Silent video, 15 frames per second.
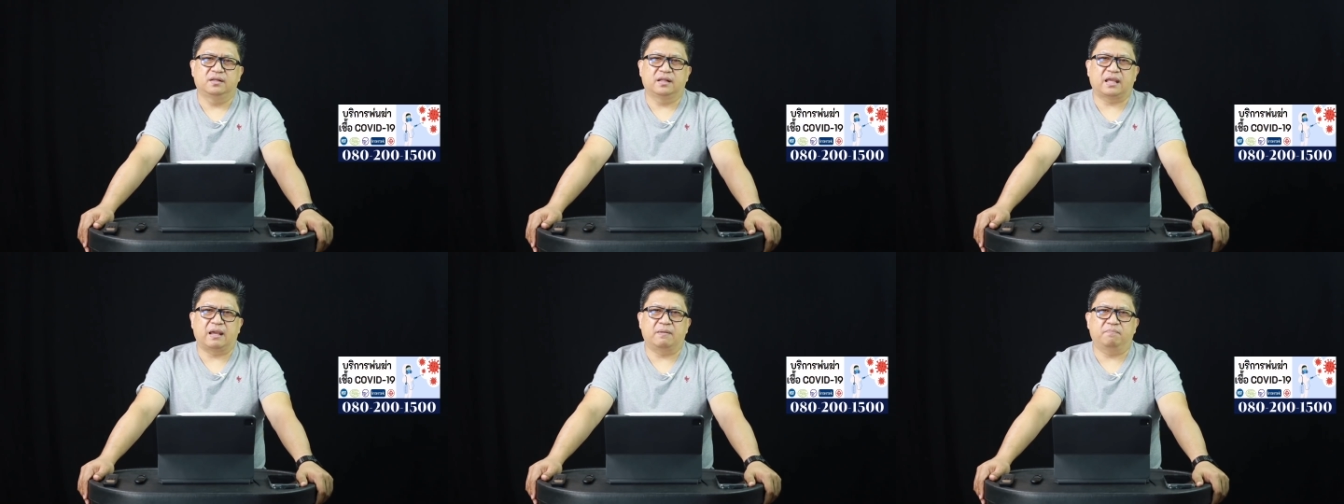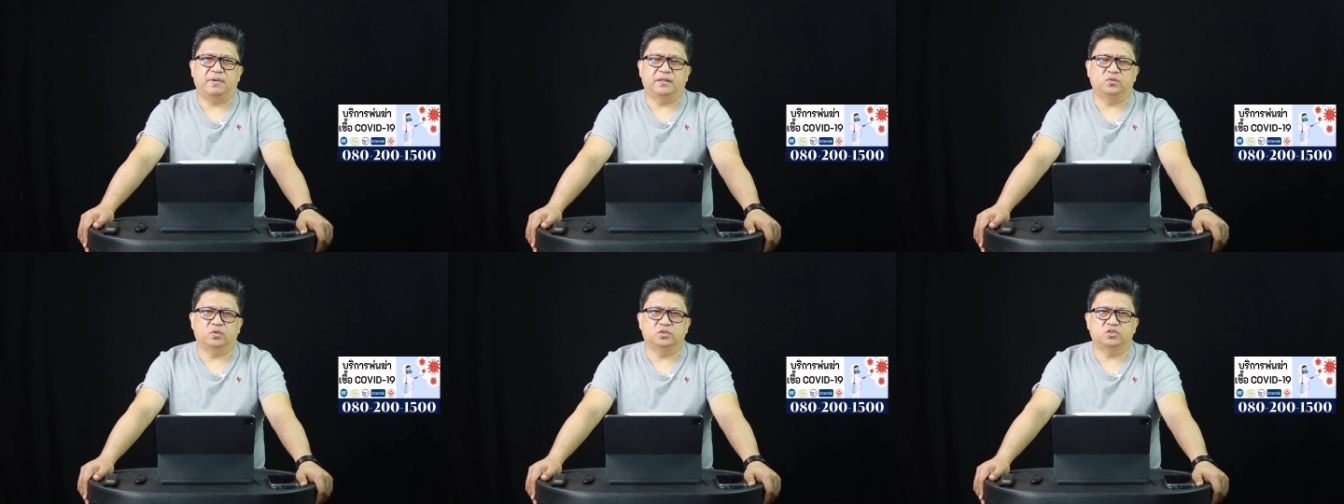นะครับ
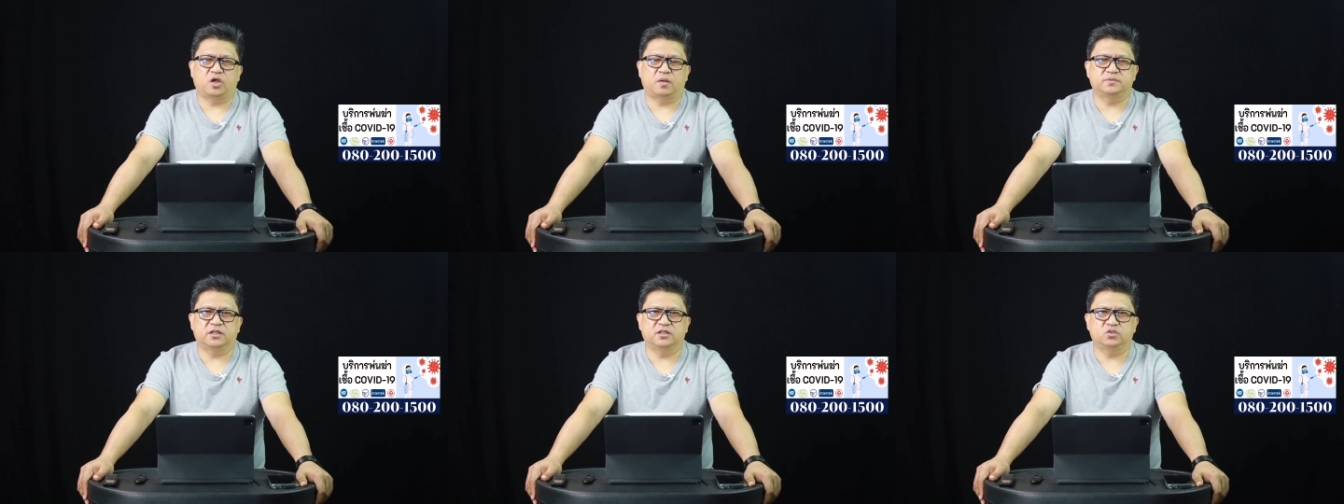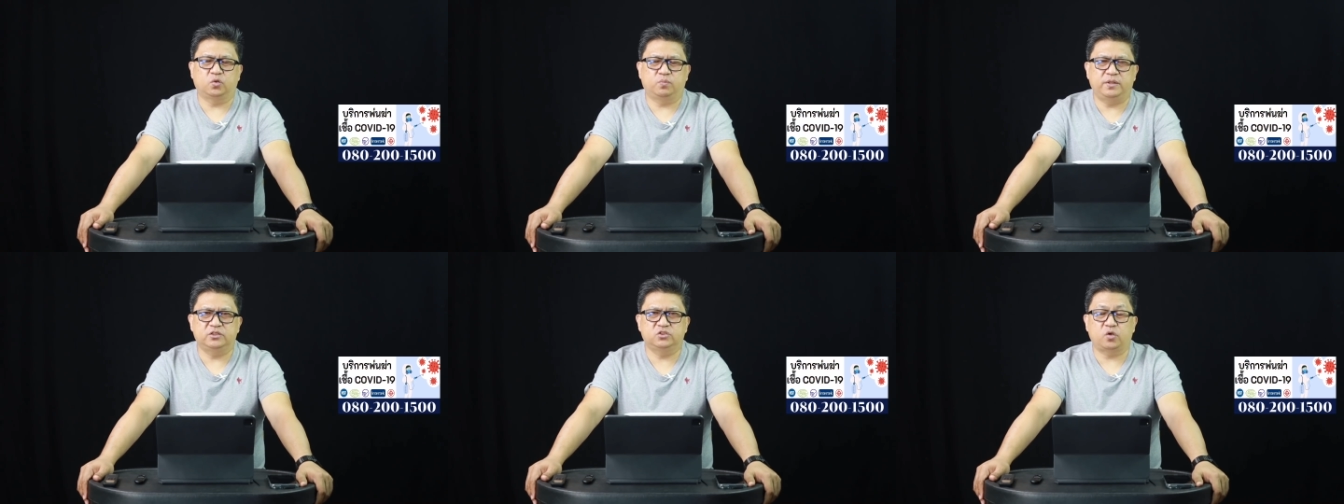ไปตรวจสอบชัน
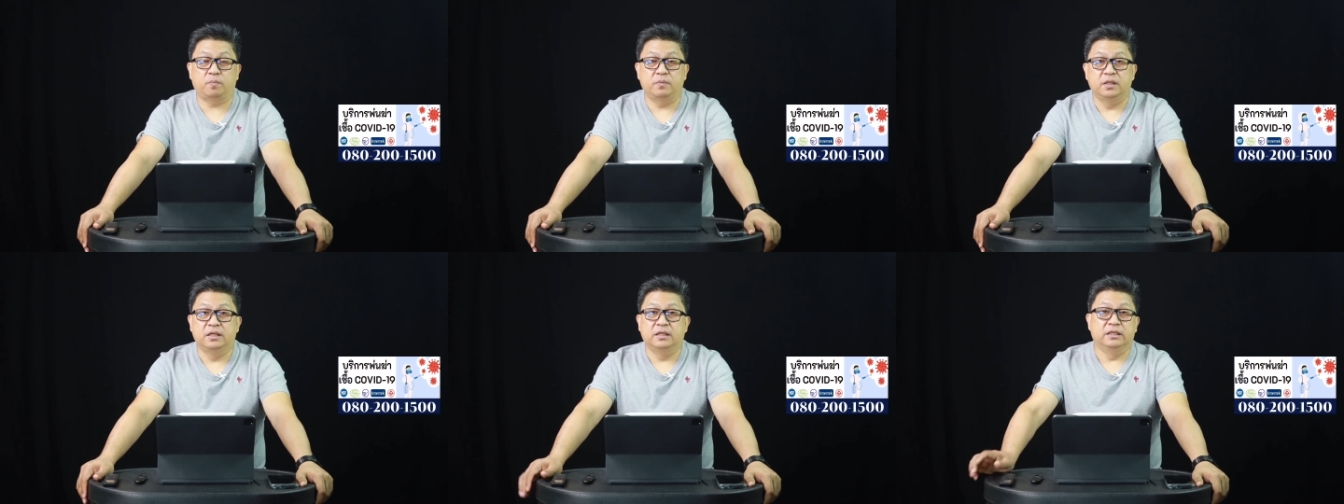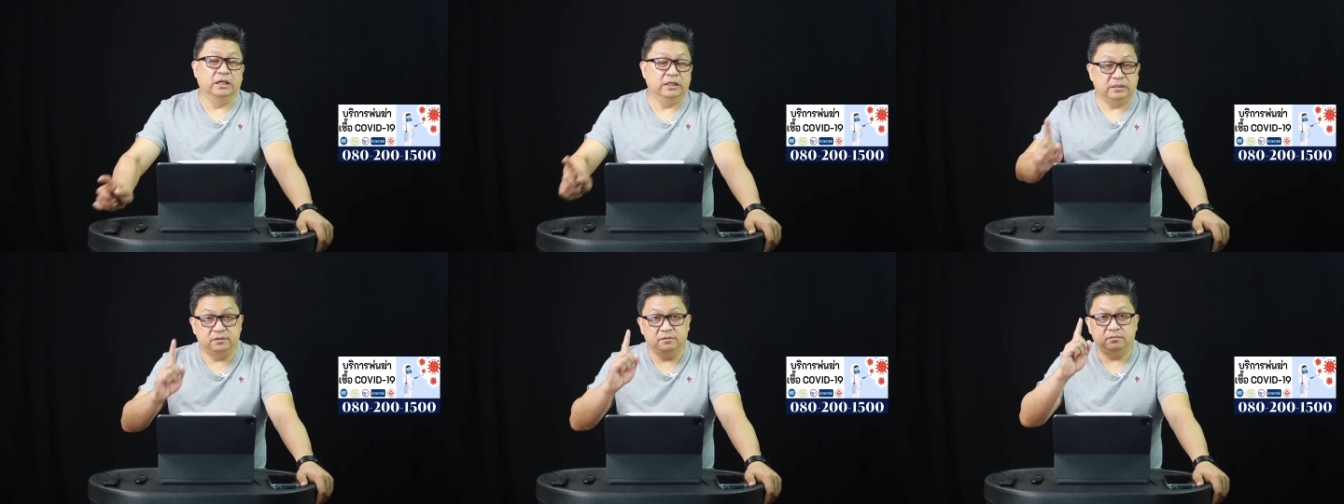สูตรพิสูจน์
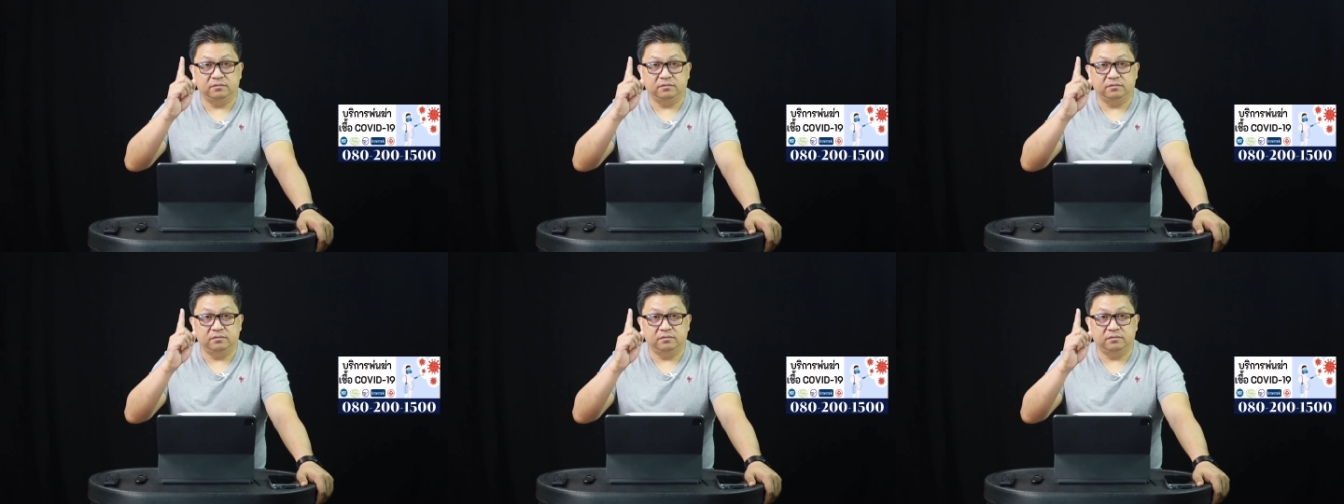ยึด